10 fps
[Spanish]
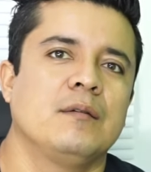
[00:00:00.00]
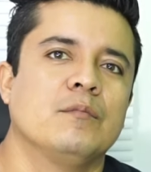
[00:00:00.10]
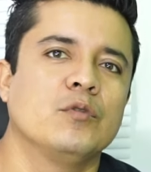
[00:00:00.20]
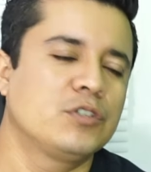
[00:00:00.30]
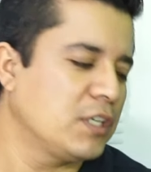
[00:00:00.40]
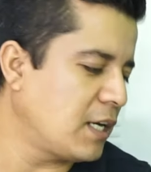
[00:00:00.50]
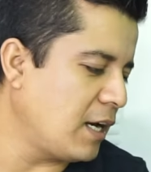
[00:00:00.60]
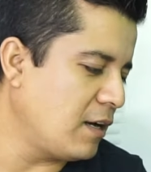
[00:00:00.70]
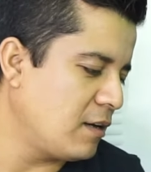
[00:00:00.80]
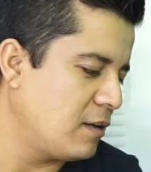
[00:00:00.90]

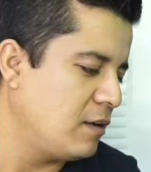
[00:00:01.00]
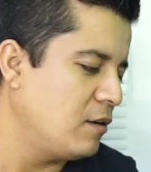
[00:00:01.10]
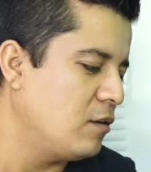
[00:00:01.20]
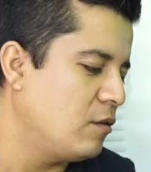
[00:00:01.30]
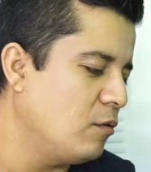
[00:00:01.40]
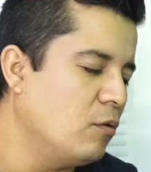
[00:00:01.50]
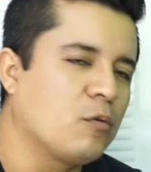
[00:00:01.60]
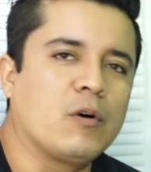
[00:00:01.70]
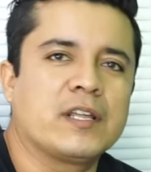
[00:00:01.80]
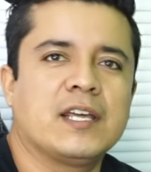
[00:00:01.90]
música
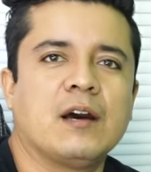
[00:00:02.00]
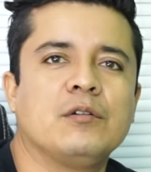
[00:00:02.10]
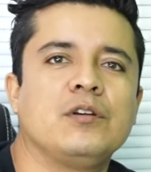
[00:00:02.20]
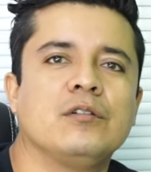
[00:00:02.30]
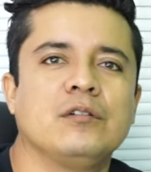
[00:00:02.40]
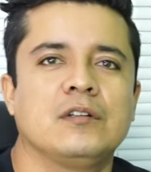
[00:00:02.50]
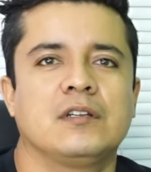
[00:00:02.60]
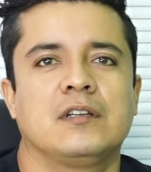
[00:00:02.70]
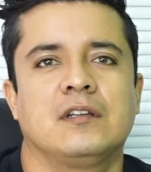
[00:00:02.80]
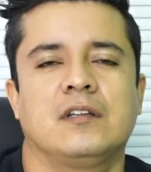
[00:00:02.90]
o cualquier audio
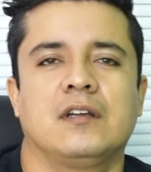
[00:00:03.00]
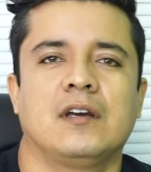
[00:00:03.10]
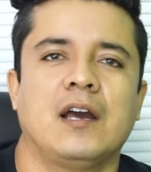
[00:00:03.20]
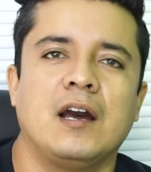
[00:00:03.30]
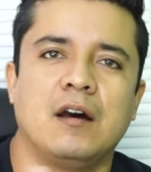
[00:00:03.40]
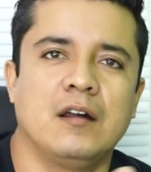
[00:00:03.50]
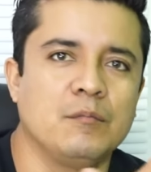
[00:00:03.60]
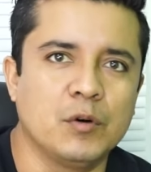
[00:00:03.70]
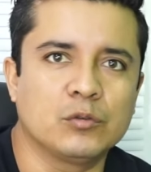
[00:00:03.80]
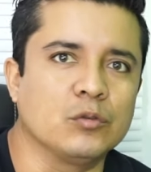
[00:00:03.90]
en
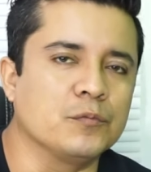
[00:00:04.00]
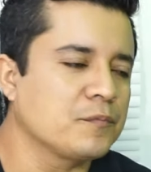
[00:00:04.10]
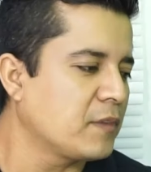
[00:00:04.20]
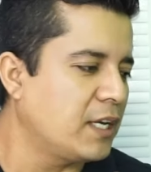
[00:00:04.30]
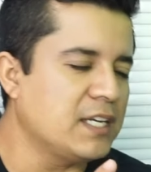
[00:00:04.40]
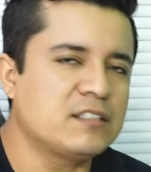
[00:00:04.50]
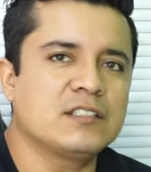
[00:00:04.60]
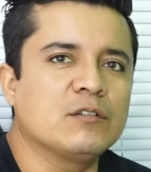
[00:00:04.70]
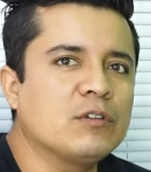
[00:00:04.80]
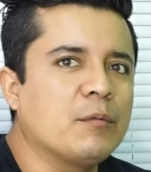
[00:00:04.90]
Bluetooth. Este es
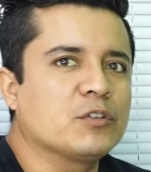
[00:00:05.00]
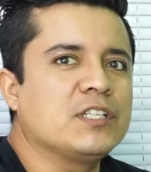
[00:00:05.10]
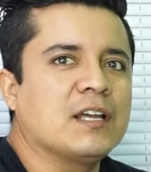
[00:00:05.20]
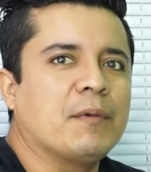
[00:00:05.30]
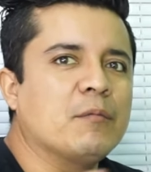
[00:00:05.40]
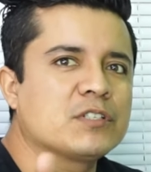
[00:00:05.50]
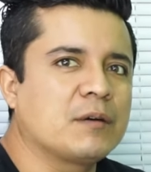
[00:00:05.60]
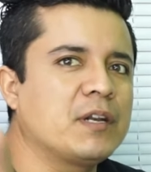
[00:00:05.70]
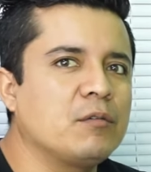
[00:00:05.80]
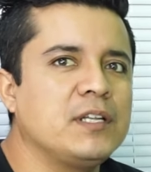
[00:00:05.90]
en una bocina. Vamos a
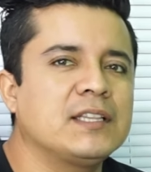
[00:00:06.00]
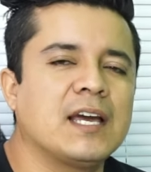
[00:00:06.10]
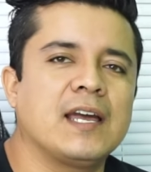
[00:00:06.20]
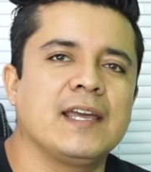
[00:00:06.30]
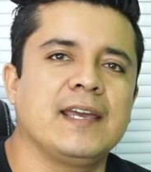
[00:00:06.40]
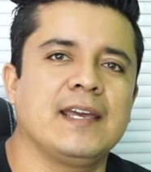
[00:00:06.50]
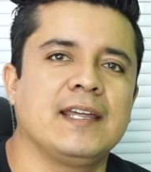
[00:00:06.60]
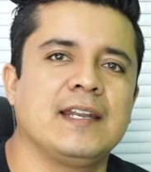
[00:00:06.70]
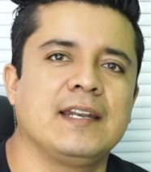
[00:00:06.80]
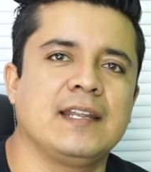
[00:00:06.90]
ver ahorita
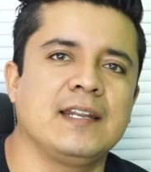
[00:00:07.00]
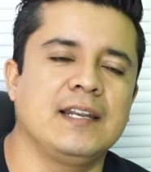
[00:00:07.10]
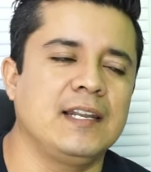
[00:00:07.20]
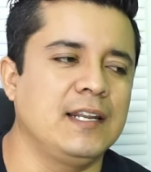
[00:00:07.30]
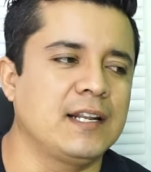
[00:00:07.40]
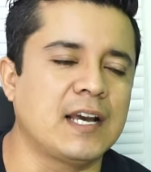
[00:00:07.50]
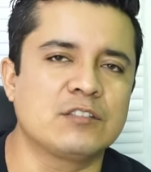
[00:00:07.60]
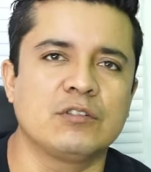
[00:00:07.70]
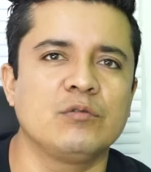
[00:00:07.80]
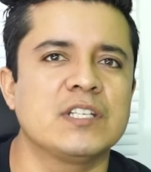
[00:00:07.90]
en, en el
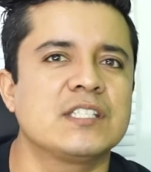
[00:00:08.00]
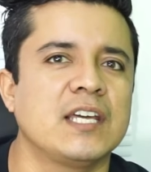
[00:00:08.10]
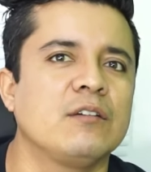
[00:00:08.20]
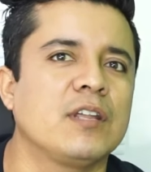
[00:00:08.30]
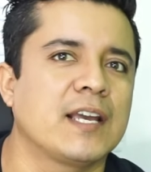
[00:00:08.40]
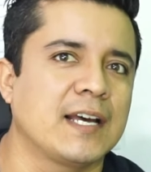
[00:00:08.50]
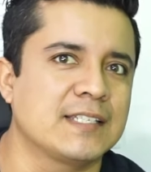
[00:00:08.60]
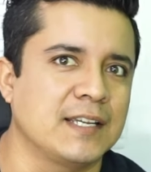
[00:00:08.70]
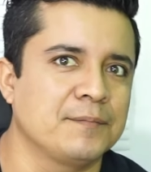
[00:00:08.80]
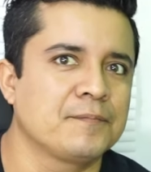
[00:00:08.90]
caso de un estéreo de
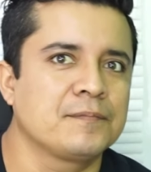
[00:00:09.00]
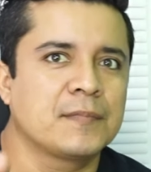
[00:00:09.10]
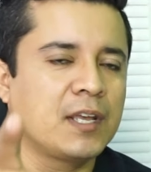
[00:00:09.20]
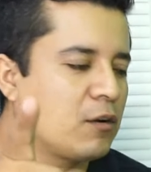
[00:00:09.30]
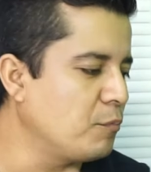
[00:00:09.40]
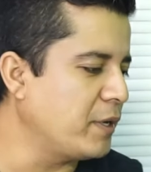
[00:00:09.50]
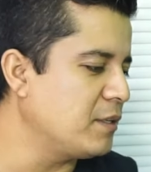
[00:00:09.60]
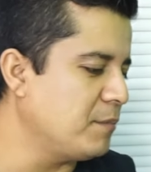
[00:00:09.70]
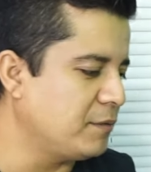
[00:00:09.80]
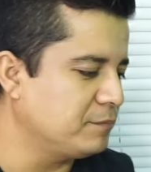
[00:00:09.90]
casa.
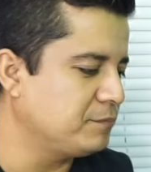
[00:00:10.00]
Acompáñenme.